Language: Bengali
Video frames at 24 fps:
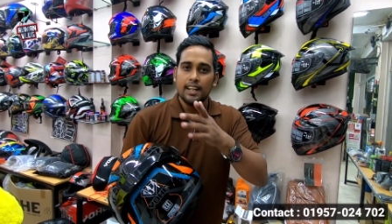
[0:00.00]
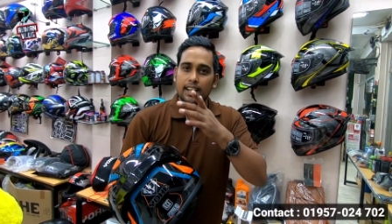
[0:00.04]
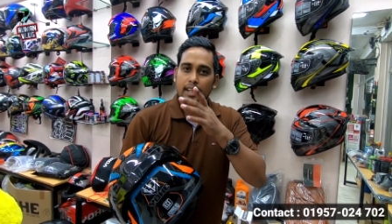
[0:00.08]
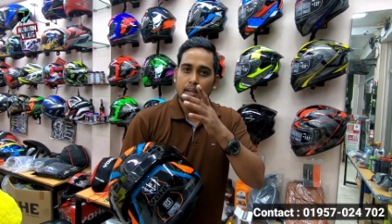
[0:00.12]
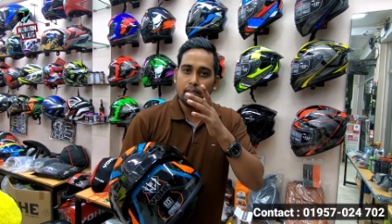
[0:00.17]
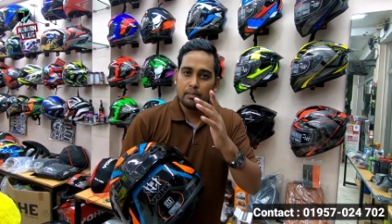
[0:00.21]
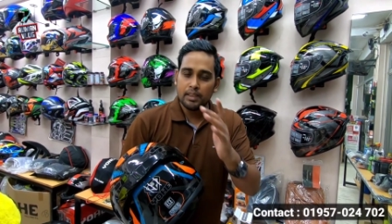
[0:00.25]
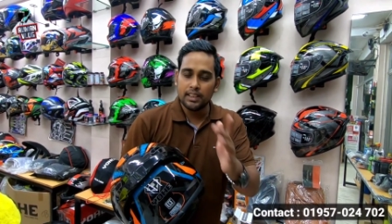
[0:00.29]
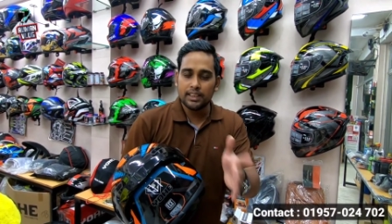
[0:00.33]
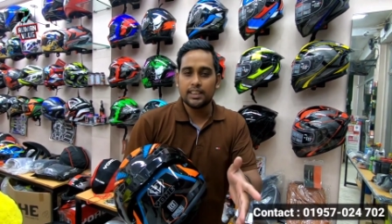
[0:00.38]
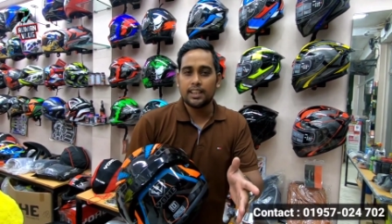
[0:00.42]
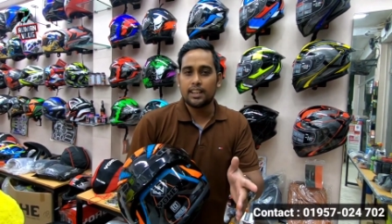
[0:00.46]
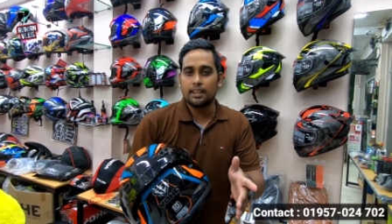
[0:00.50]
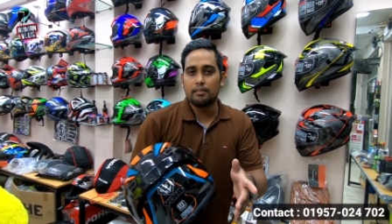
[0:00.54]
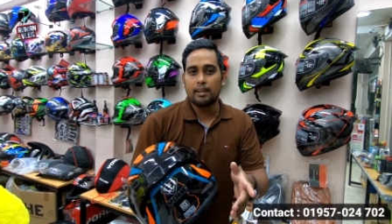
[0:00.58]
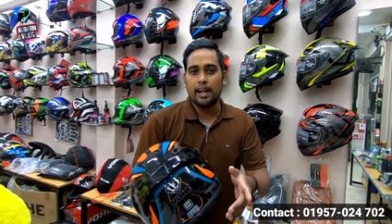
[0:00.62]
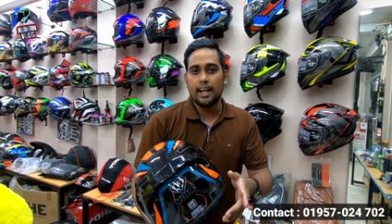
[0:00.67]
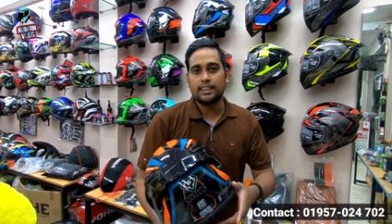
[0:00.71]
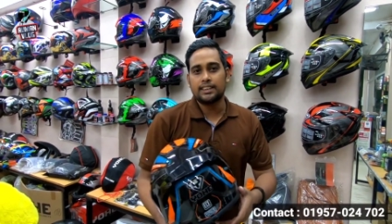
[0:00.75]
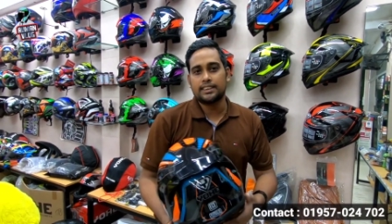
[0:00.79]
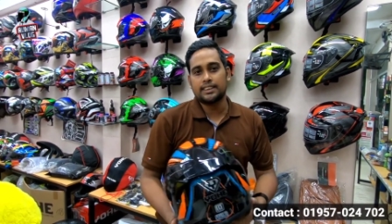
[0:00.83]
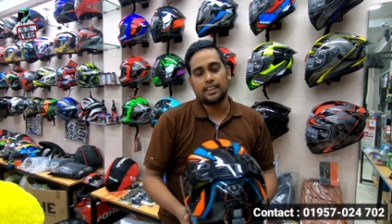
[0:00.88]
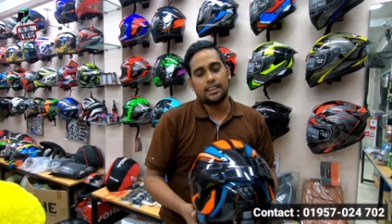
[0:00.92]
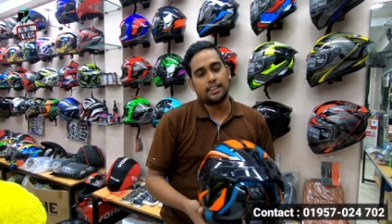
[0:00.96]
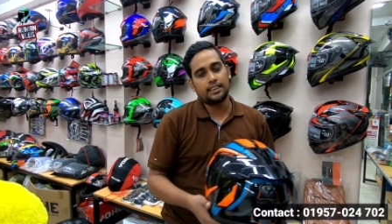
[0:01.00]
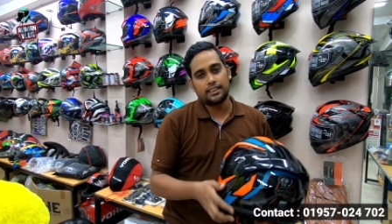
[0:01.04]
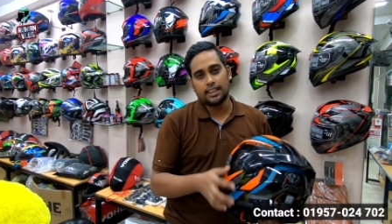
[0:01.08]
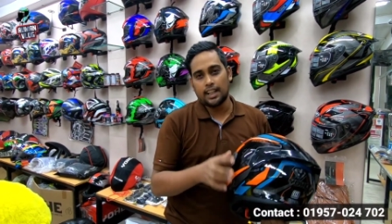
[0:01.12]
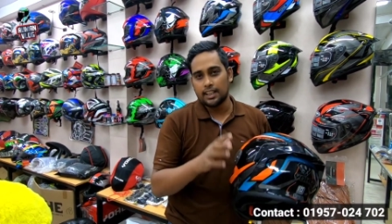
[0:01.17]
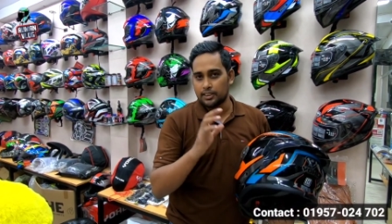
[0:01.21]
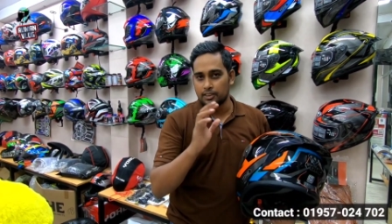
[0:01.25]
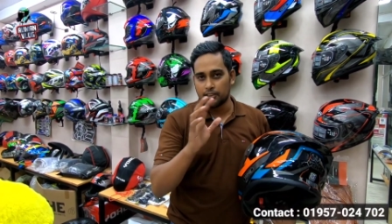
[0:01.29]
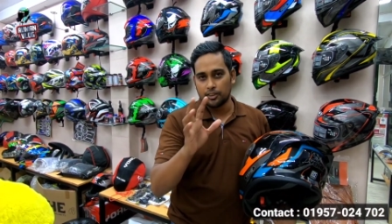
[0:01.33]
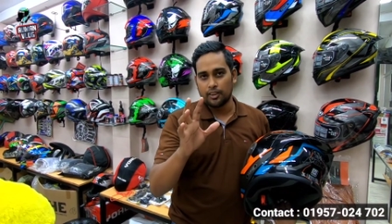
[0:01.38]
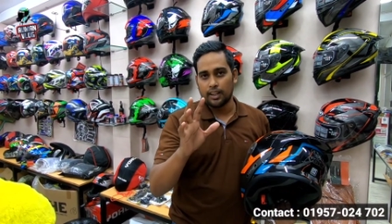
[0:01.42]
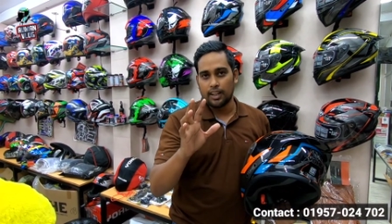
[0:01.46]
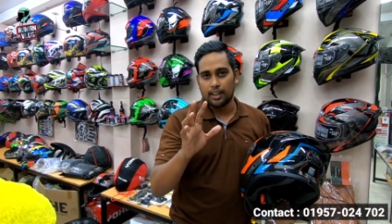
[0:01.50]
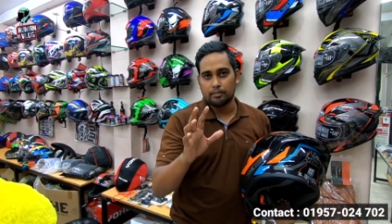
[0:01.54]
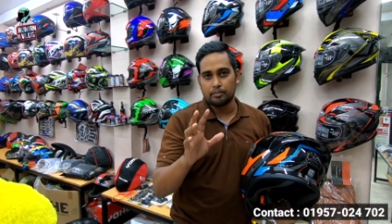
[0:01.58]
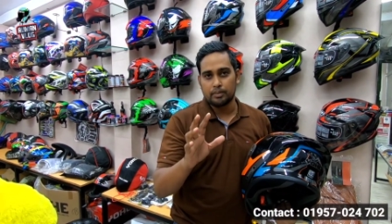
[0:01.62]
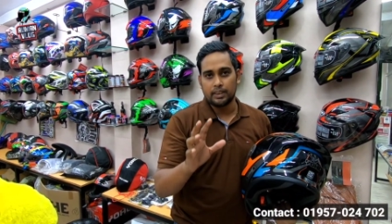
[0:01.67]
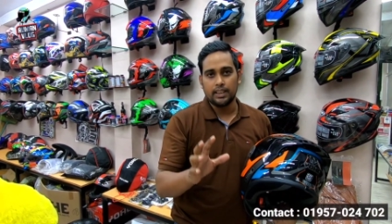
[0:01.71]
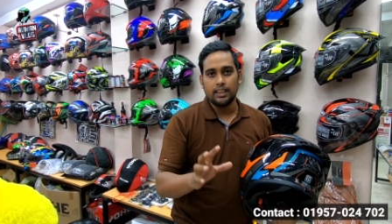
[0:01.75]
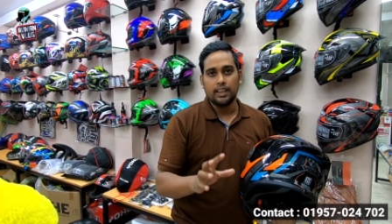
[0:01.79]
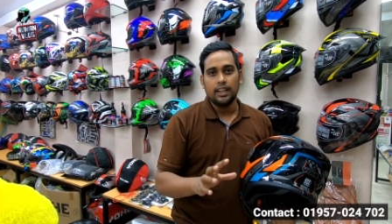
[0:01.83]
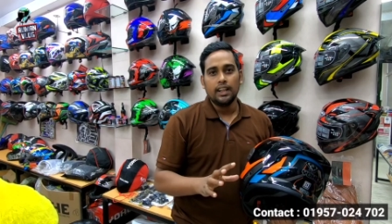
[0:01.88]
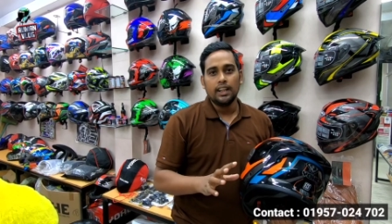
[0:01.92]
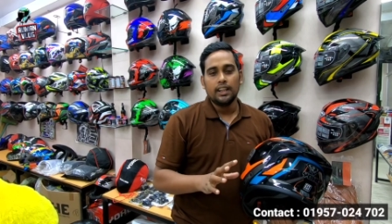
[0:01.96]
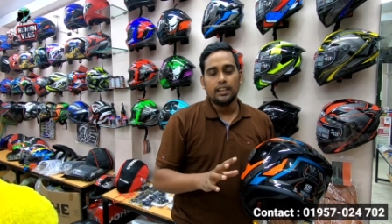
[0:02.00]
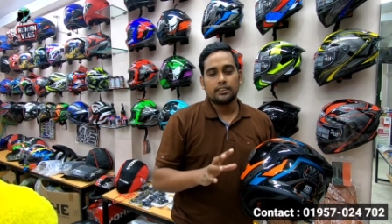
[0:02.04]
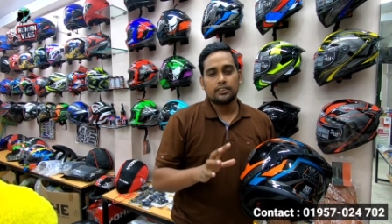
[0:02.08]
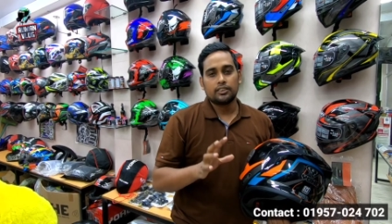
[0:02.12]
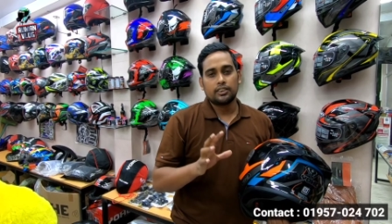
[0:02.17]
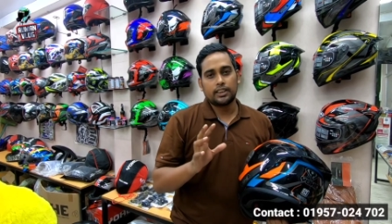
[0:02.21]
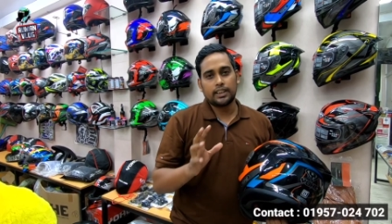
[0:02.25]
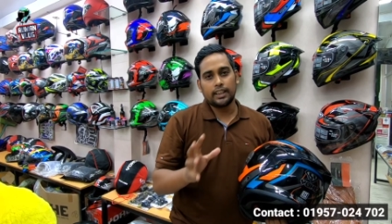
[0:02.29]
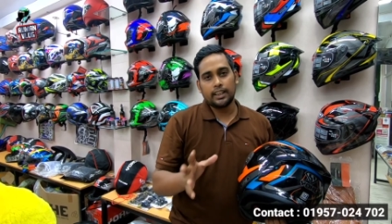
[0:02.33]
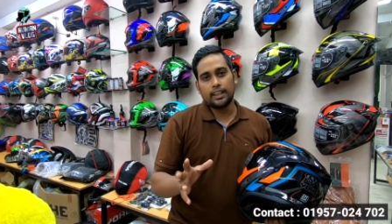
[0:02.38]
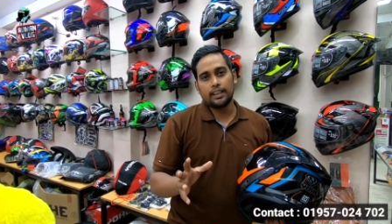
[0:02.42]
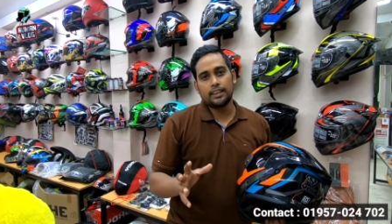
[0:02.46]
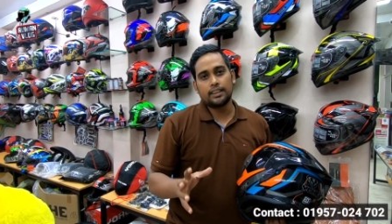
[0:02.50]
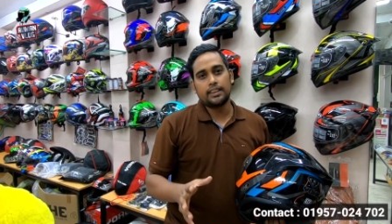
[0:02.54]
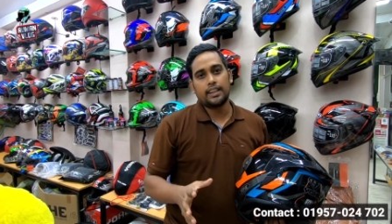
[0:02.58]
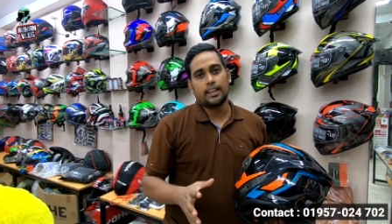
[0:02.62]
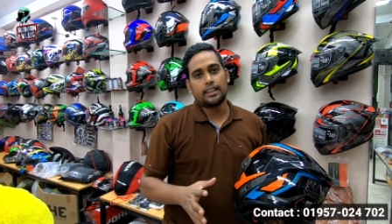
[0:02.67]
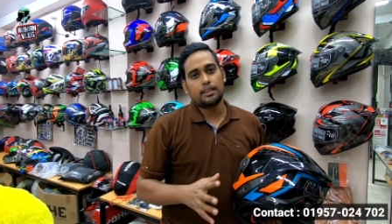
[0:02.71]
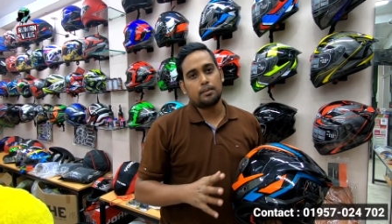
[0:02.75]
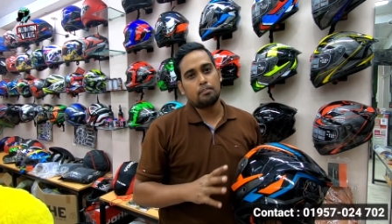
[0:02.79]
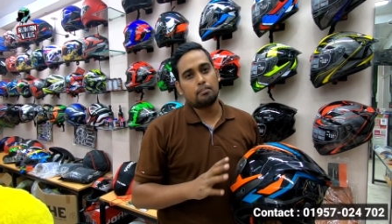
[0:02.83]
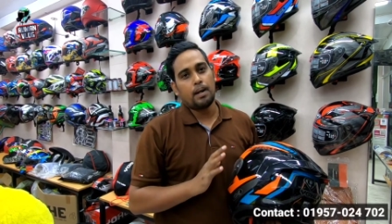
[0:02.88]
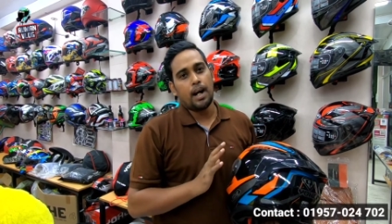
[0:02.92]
এমনি যারা বাইক চালান তাদেরও লাগবে তো সেক্ষেত্রে একটা